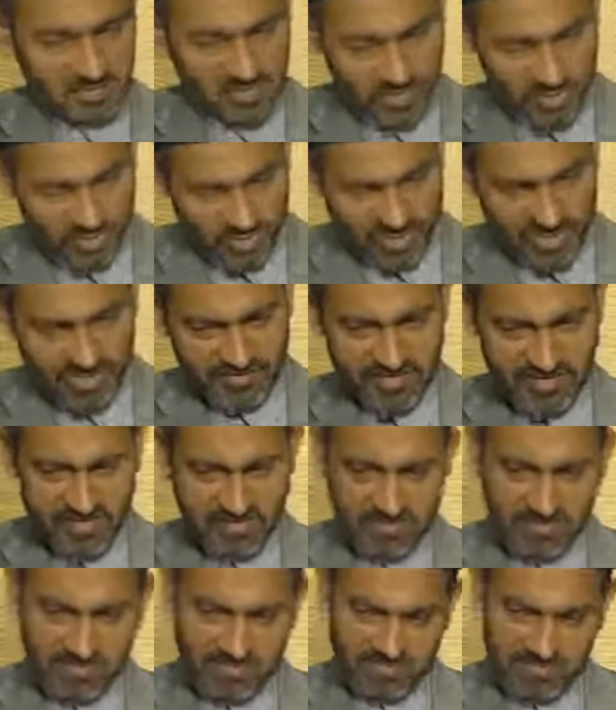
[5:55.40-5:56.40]
Bu hoca
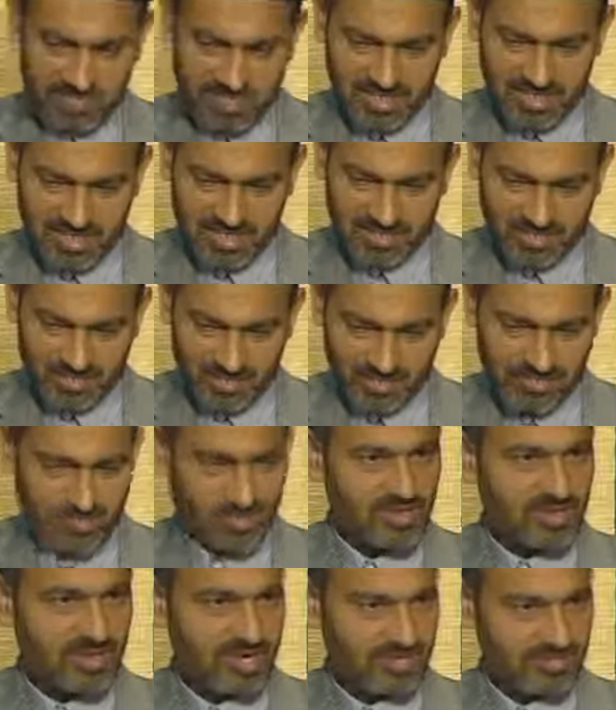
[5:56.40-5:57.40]
efendim birkaç gün
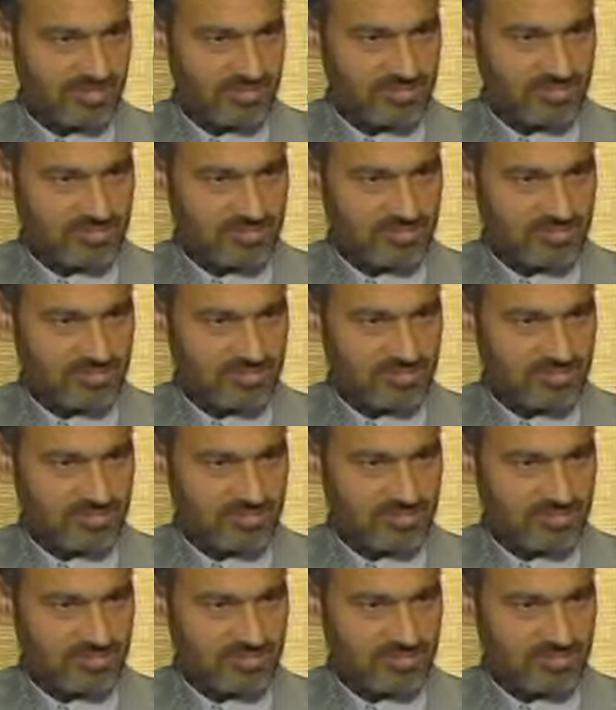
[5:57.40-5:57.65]
sonra